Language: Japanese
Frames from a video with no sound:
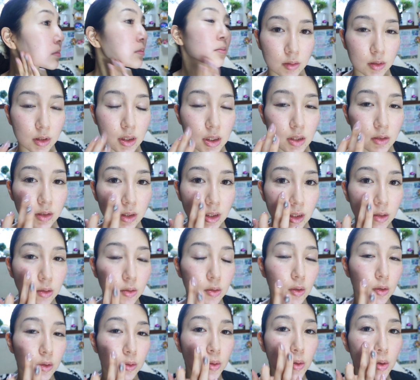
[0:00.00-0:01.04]
私は結
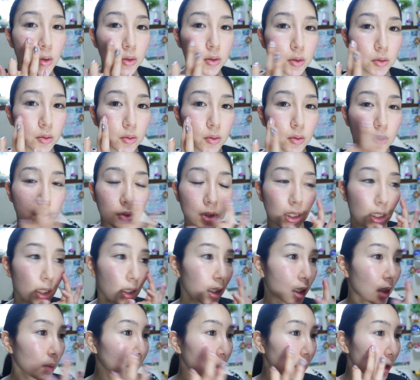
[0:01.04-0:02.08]
構頬のところに
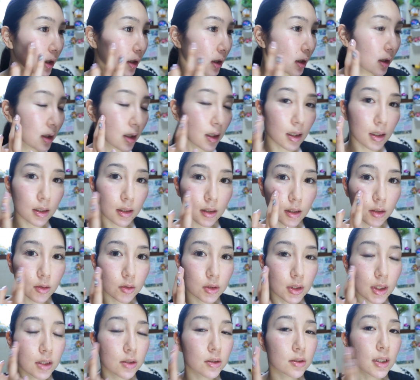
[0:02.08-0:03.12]
赤みが結
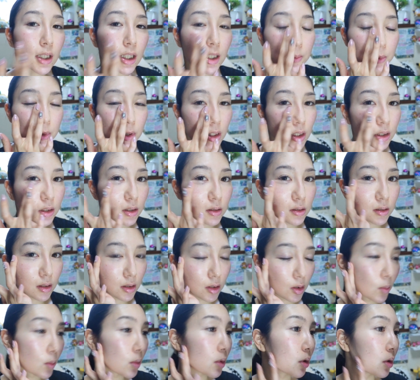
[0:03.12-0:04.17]
構出るタイプなんです
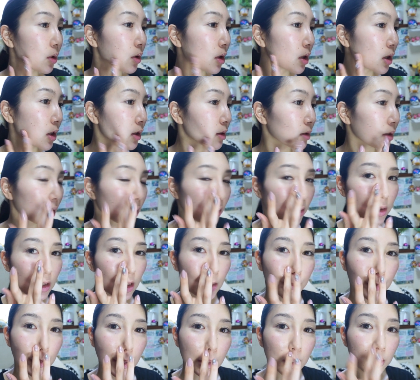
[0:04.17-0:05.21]
けども、なの
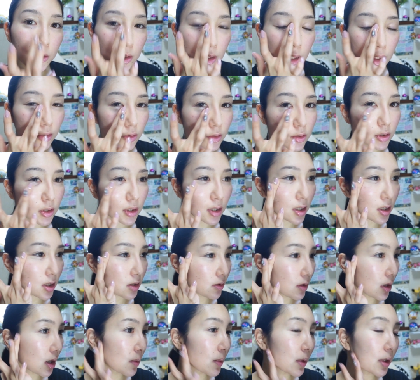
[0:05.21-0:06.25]
でピンク系の下
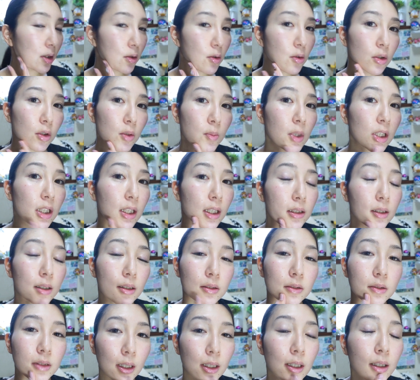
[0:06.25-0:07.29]
地はあまり好まないんで
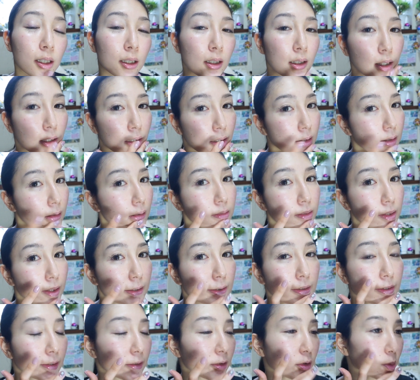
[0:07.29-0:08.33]
すね。なんで
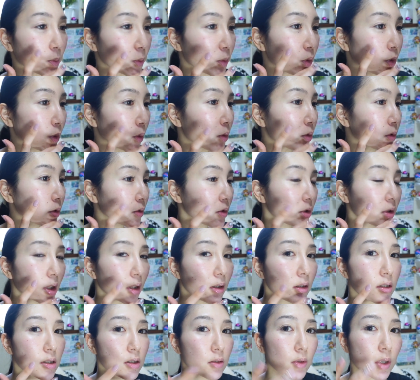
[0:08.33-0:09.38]
すけども、この
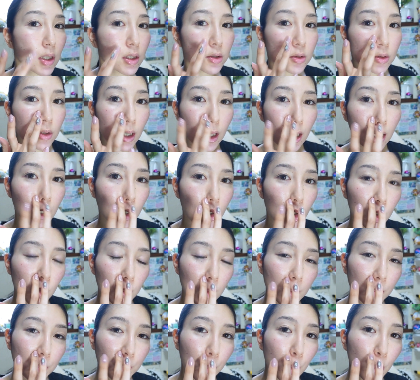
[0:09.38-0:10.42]
下地はちょっと青
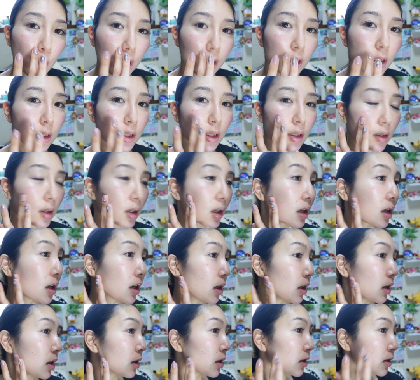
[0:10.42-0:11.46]
みっぽいからか、